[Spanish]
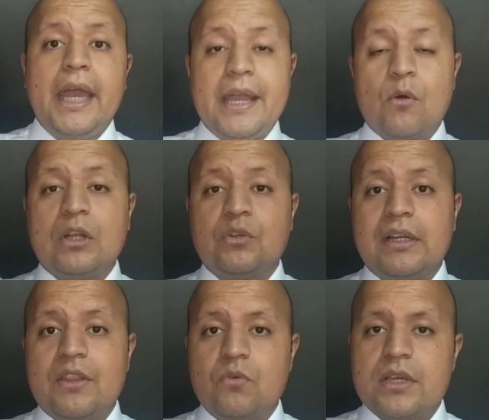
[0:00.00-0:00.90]
En cuanto a
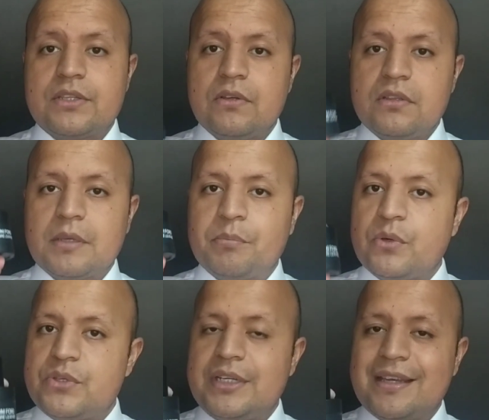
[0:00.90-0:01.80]
la duración, te puedo
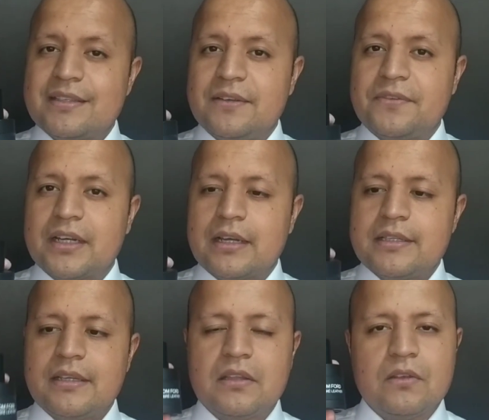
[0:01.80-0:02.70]
decir que esta
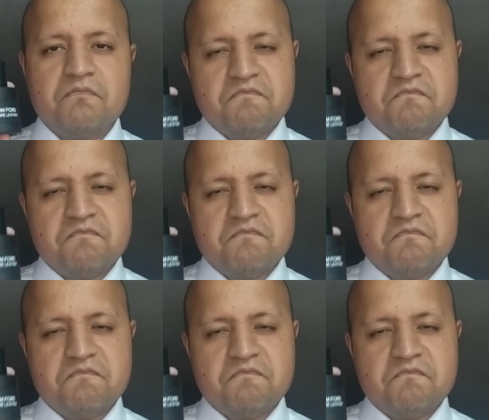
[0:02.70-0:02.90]
fragancia